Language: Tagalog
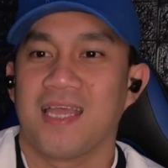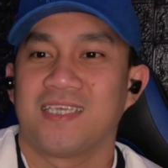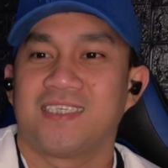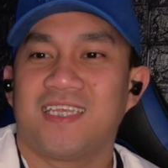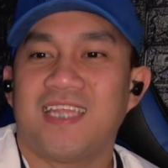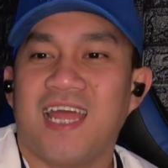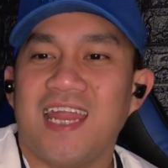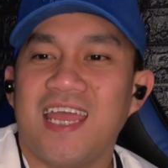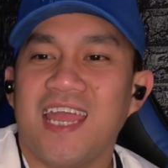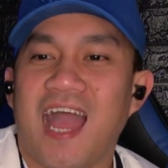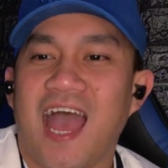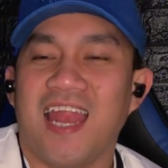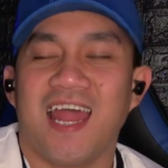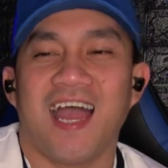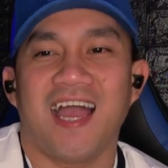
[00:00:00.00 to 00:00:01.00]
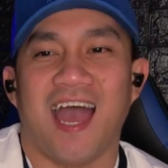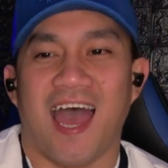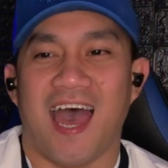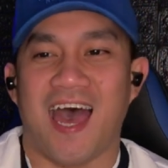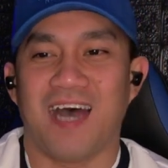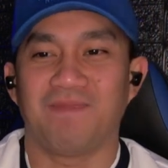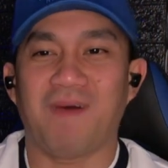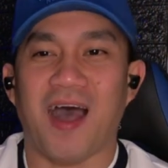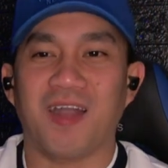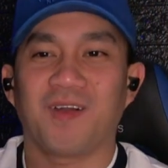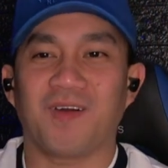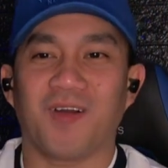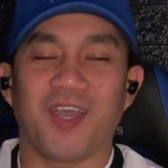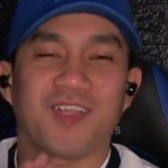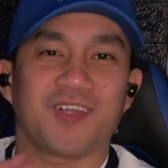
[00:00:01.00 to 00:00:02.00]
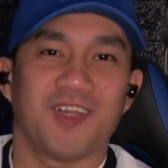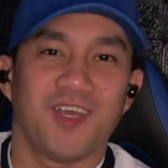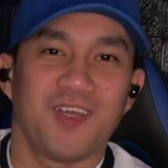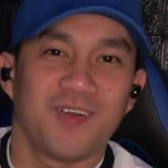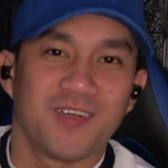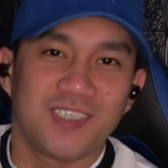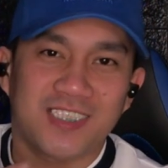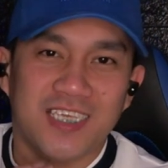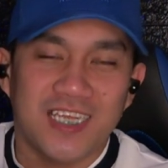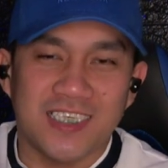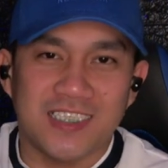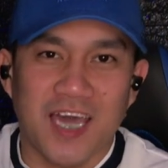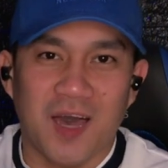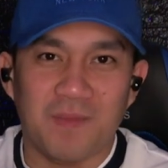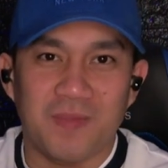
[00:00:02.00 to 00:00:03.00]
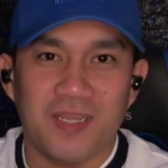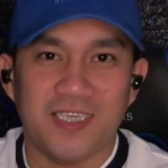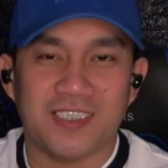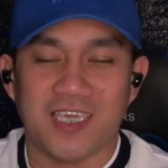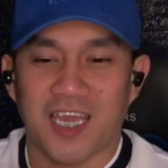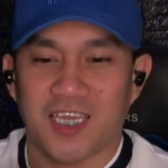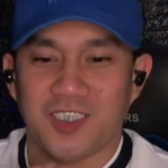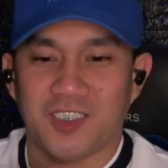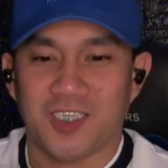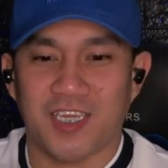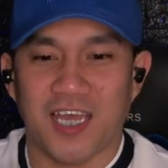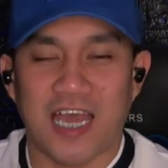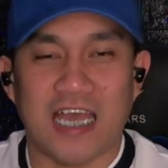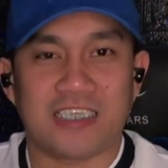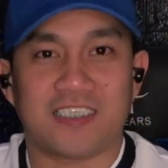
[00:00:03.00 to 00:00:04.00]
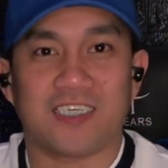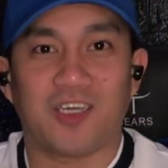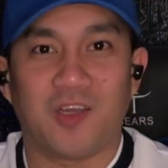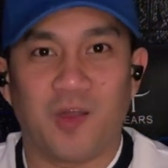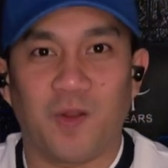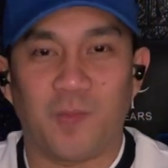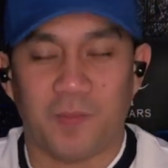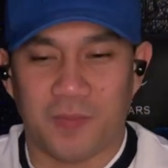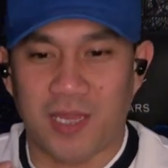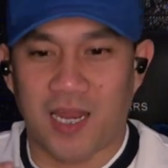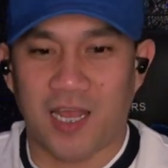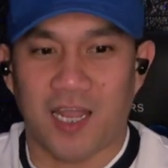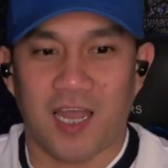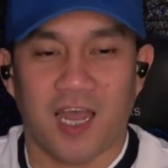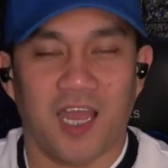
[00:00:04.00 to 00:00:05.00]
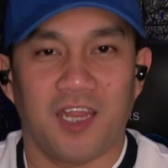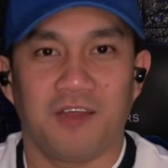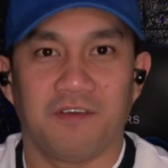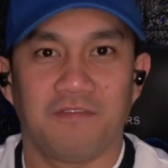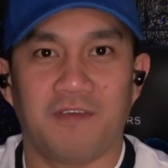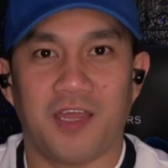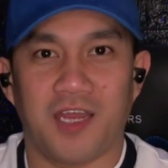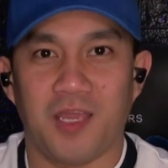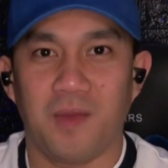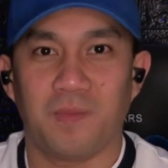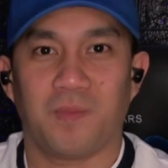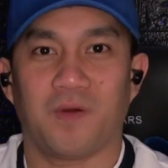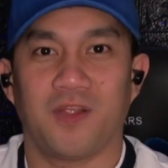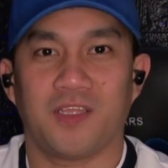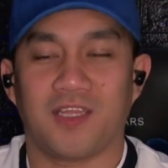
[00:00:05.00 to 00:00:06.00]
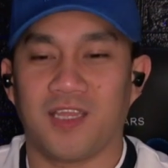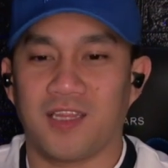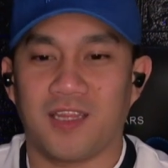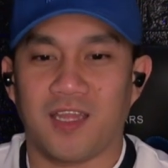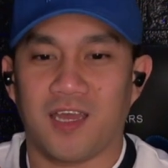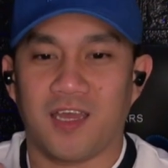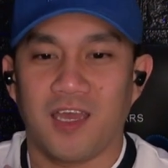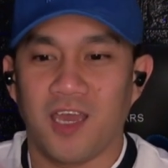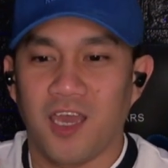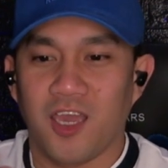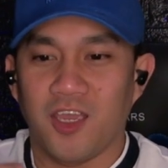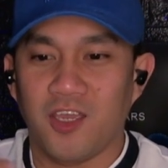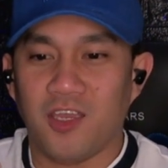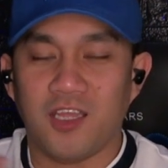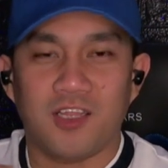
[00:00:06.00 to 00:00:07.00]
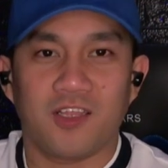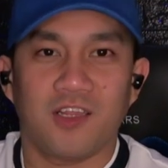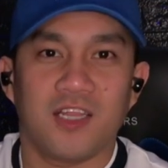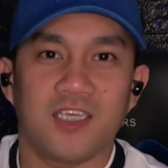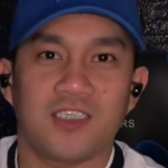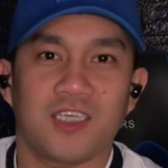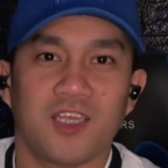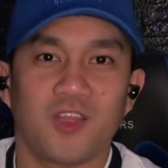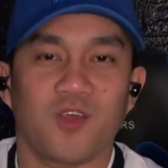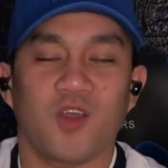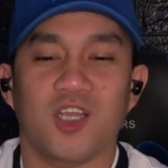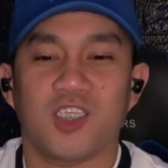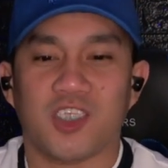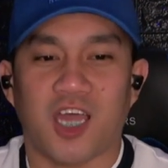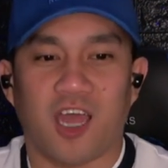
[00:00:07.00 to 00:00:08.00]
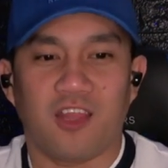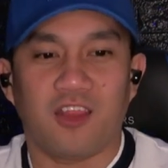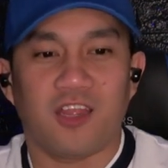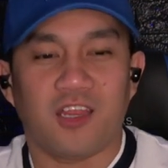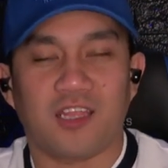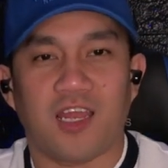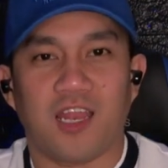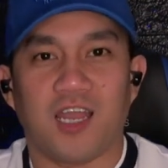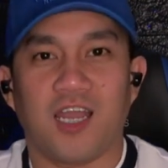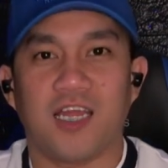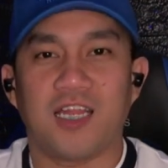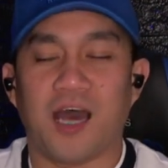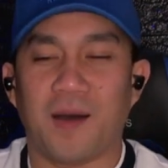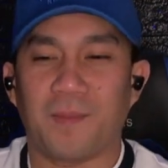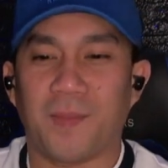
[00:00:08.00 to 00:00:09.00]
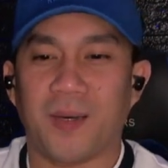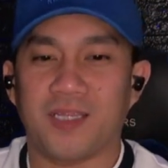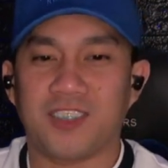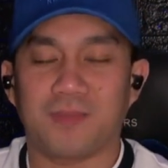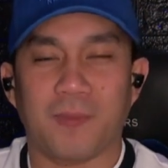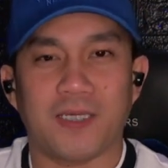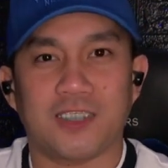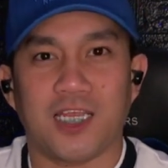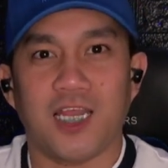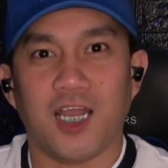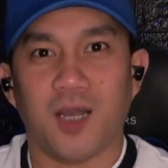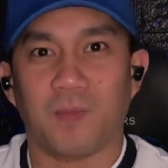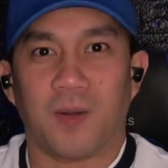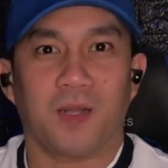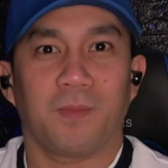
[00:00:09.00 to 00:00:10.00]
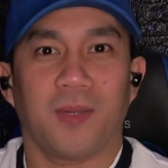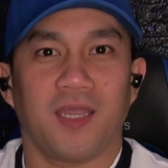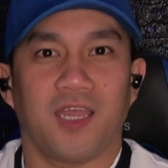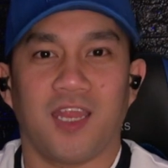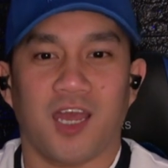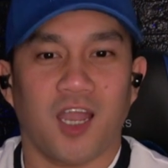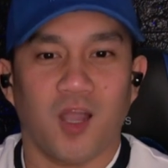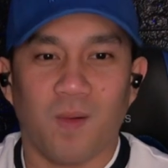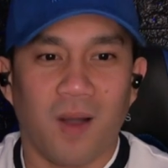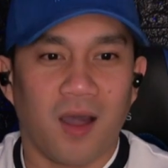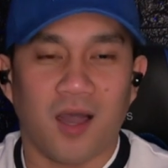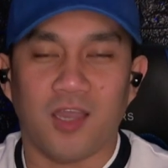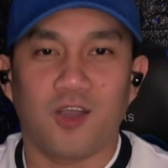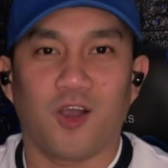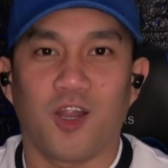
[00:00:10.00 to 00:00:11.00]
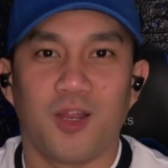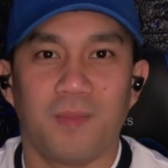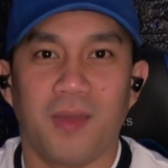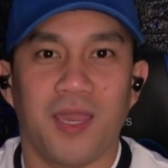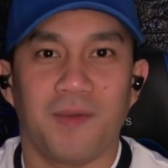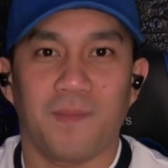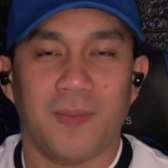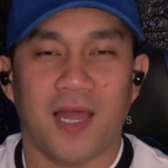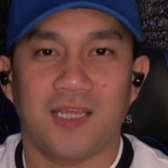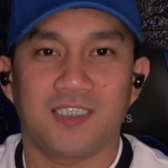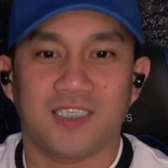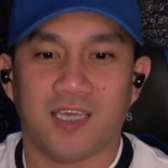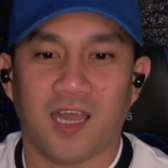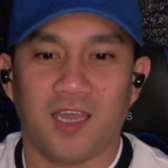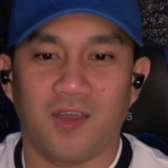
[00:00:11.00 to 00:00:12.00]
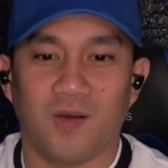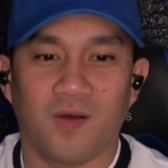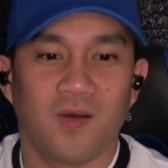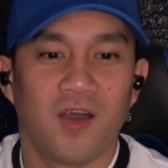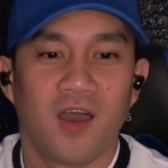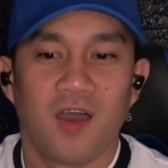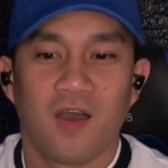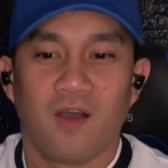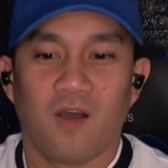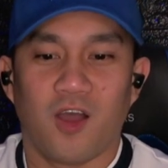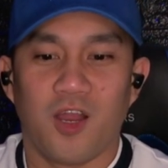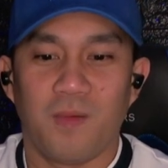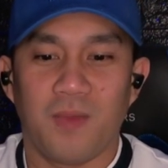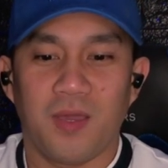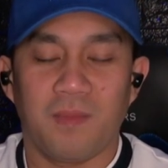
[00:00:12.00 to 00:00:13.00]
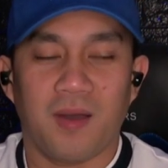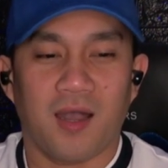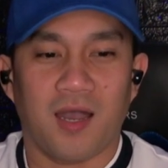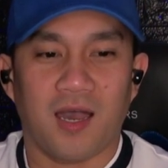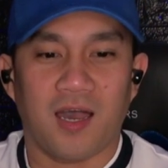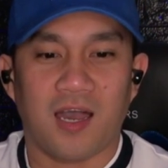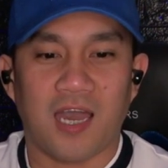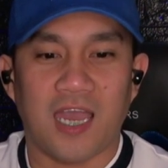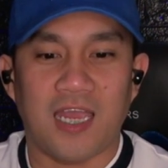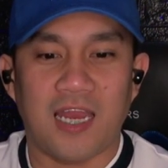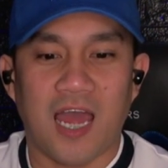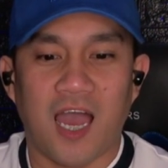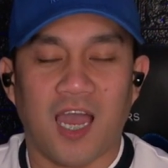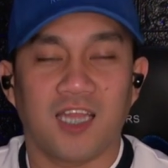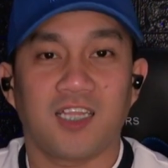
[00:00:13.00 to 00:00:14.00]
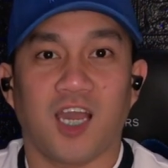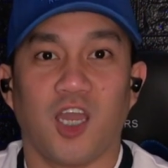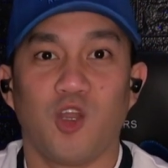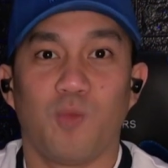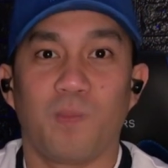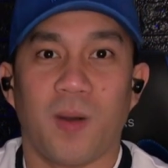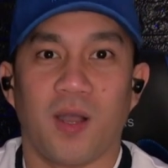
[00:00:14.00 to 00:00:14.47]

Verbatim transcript: Sandali nga lang ah, bago ko ituloy yung sinasabi ni Senzo na as a group talaga, no, very important na you need to listen to each other talaga dapat. Especially kapag may ginagawa kayo or may plans kayo or may mga kailangan kayong